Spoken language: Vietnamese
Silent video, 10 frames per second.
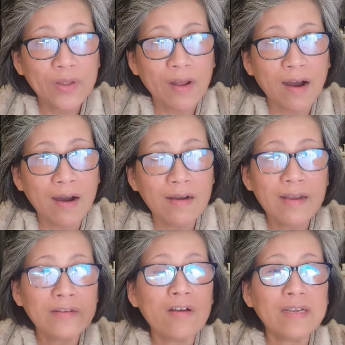đó,
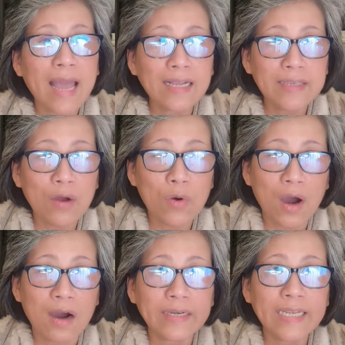nó khác nhau
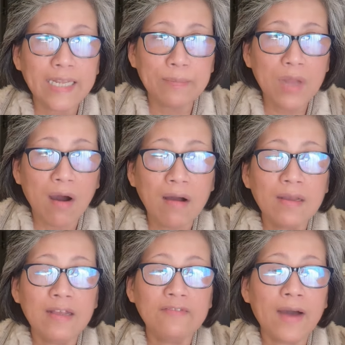ở cái điểm
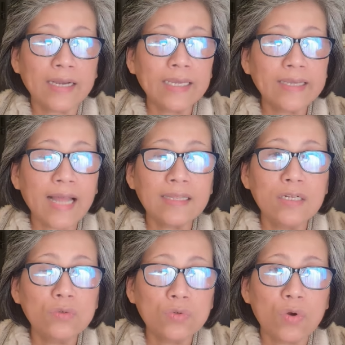đó và cái cá
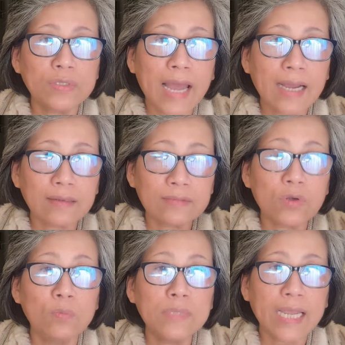tính của cô ta
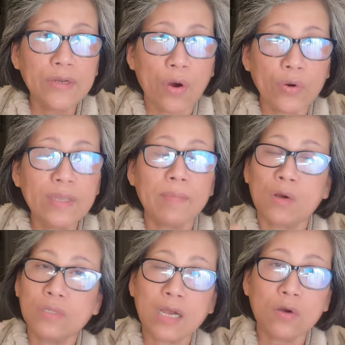cũng thay đổi mà
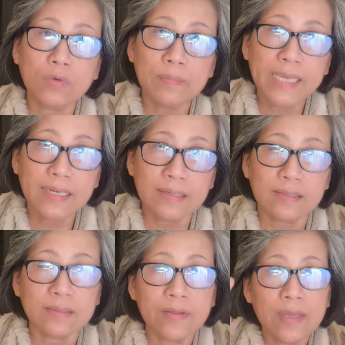cô ta không có biết
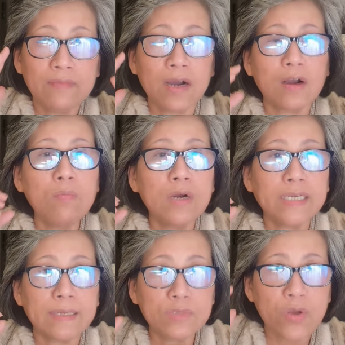được và không có
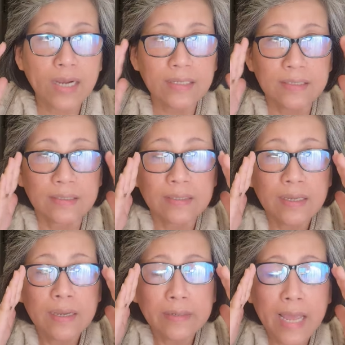kiểm soát được
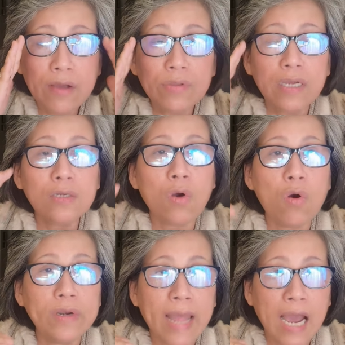nếu những
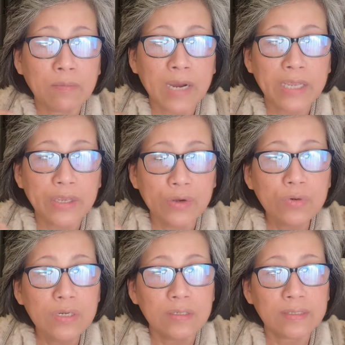cô nào mà
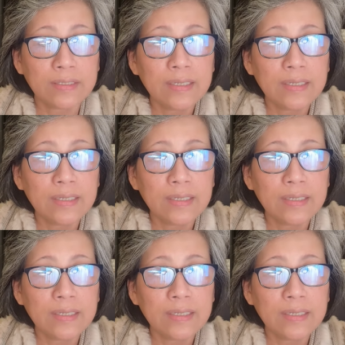hiểu được